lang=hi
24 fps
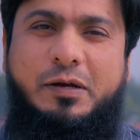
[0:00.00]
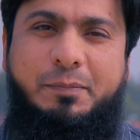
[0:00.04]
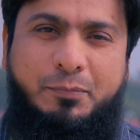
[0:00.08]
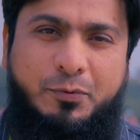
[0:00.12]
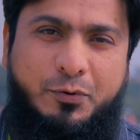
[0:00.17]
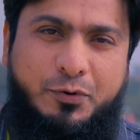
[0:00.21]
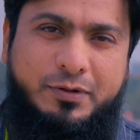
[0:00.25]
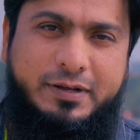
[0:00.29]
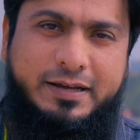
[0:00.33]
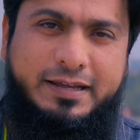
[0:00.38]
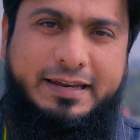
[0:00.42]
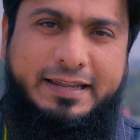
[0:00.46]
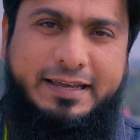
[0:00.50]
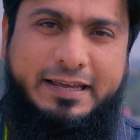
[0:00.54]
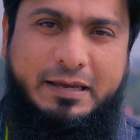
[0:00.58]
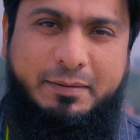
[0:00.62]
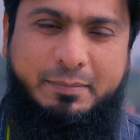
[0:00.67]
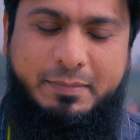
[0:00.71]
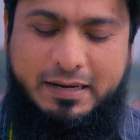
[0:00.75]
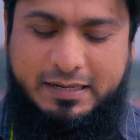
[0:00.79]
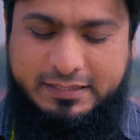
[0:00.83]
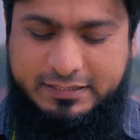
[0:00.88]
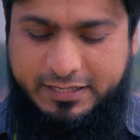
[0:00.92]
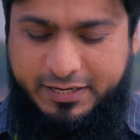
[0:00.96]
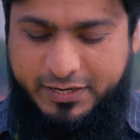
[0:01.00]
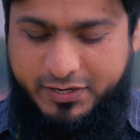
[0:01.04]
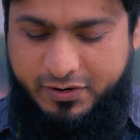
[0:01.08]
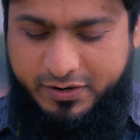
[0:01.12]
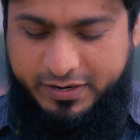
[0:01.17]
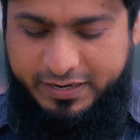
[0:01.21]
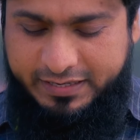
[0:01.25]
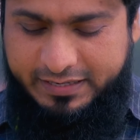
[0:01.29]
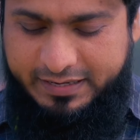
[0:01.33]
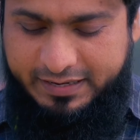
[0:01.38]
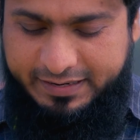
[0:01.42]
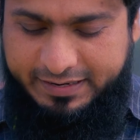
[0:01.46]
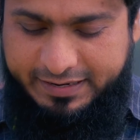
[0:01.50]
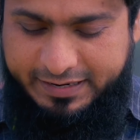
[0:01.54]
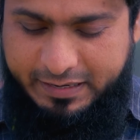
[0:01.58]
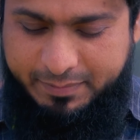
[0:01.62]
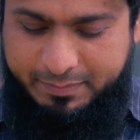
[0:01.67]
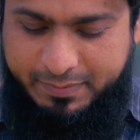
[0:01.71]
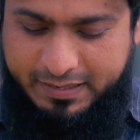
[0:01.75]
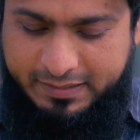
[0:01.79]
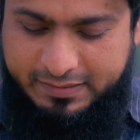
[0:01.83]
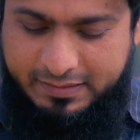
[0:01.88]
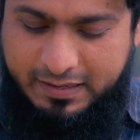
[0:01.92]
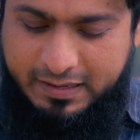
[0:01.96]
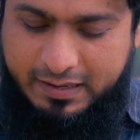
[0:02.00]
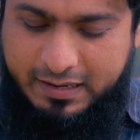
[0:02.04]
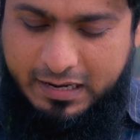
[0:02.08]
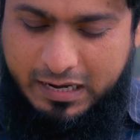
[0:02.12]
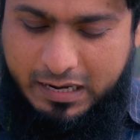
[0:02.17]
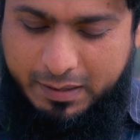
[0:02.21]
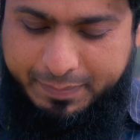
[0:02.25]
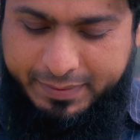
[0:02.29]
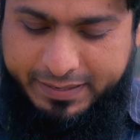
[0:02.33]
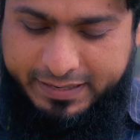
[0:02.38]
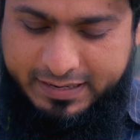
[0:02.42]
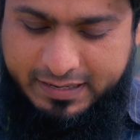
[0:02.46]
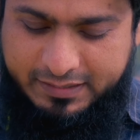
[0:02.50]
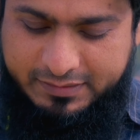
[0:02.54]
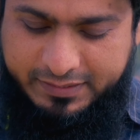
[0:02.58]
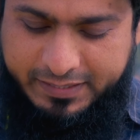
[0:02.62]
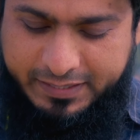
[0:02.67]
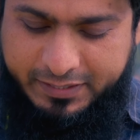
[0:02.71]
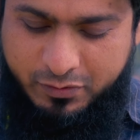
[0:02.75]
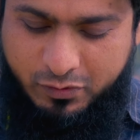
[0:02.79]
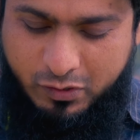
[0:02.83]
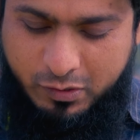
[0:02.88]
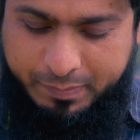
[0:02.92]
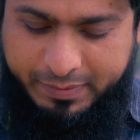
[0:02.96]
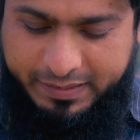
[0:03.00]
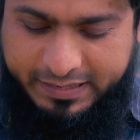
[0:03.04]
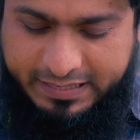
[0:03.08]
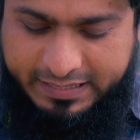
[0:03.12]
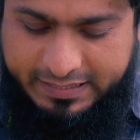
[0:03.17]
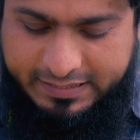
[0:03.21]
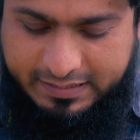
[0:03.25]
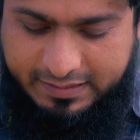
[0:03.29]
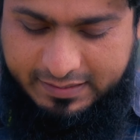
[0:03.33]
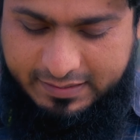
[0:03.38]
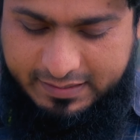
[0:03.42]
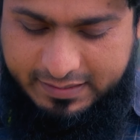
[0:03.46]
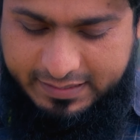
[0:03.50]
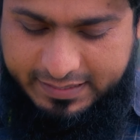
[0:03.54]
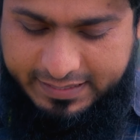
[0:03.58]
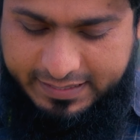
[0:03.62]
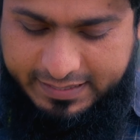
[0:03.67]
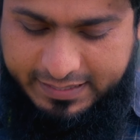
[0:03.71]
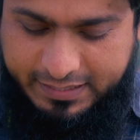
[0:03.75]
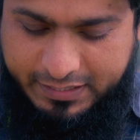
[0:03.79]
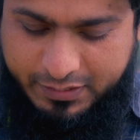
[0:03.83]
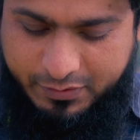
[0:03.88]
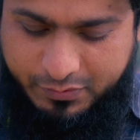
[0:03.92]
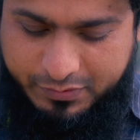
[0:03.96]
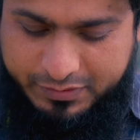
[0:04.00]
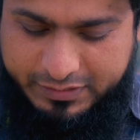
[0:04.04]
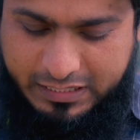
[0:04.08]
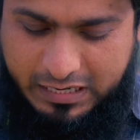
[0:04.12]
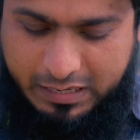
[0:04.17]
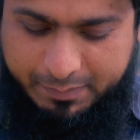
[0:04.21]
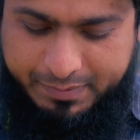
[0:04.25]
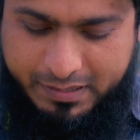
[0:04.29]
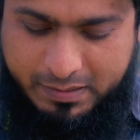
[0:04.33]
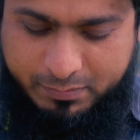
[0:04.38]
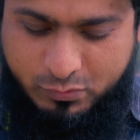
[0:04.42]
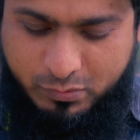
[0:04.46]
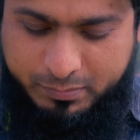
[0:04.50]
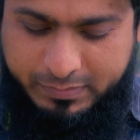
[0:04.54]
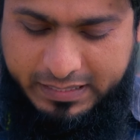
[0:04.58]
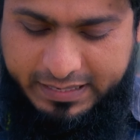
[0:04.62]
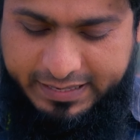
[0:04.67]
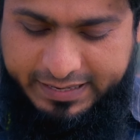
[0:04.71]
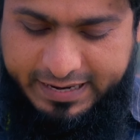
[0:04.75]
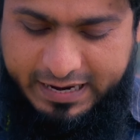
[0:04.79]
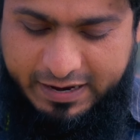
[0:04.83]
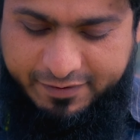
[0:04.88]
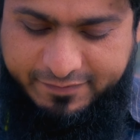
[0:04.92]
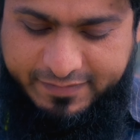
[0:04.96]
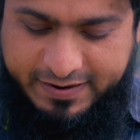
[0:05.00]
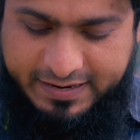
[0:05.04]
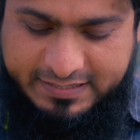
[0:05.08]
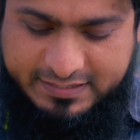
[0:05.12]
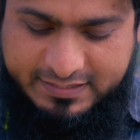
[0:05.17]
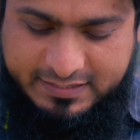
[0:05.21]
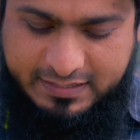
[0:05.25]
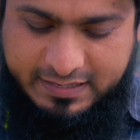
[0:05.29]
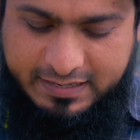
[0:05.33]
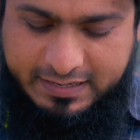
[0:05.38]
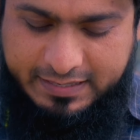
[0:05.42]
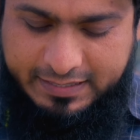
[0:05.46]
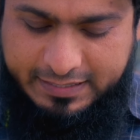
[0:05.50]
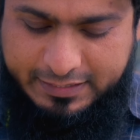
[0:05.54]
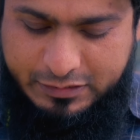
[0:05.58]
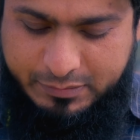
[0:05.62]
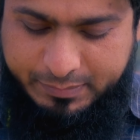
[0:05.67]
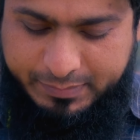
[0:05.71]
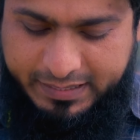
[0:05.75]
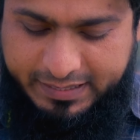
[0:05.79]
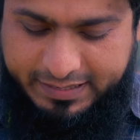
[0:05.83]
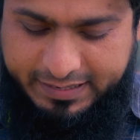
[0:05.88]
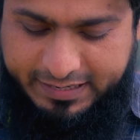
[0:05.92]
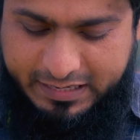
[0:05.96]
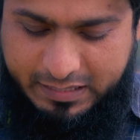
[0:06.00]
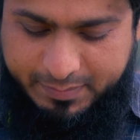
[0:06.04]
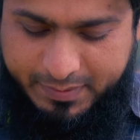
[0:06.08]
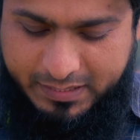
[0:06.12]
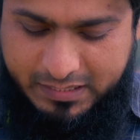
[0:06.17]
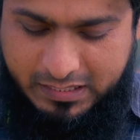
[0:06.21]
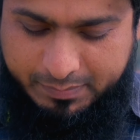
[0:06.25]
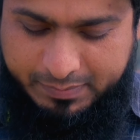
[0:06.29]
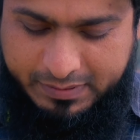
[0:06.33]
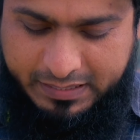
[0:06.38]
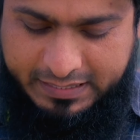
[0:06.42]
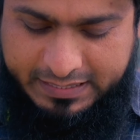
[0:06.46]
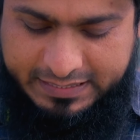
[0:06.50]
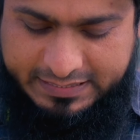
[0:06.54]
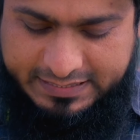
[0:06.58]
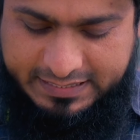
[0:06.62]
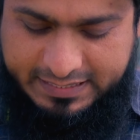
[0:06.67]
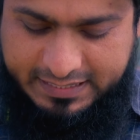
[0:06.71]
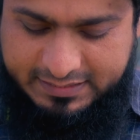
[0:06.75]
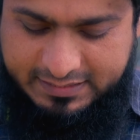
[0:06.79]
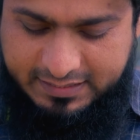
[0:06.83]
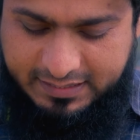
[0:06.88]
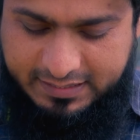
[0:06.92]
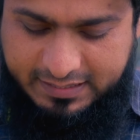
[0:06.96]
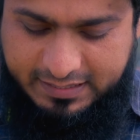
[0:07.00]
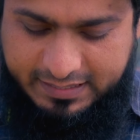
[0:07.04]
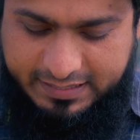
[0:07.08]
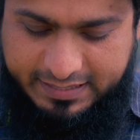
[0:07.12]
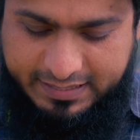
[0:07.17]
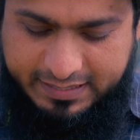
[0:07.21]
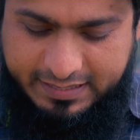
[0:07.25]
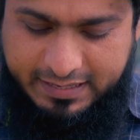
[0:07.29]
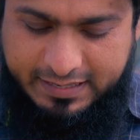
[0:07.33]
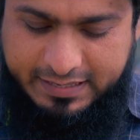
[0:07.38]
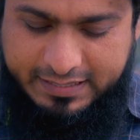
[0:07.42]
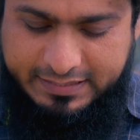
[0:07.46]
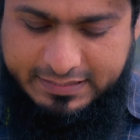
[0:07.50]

को इंपोर्ट करने के बाद या रिकॉर्डिंग करने के बाद आपने यहाँ थ्री डॉट पे क्लिक करना है और यहाँ पे आपको मिलेंगे इफेक्ट्स इसमें आने के बाद आपने नीचे आ जाना है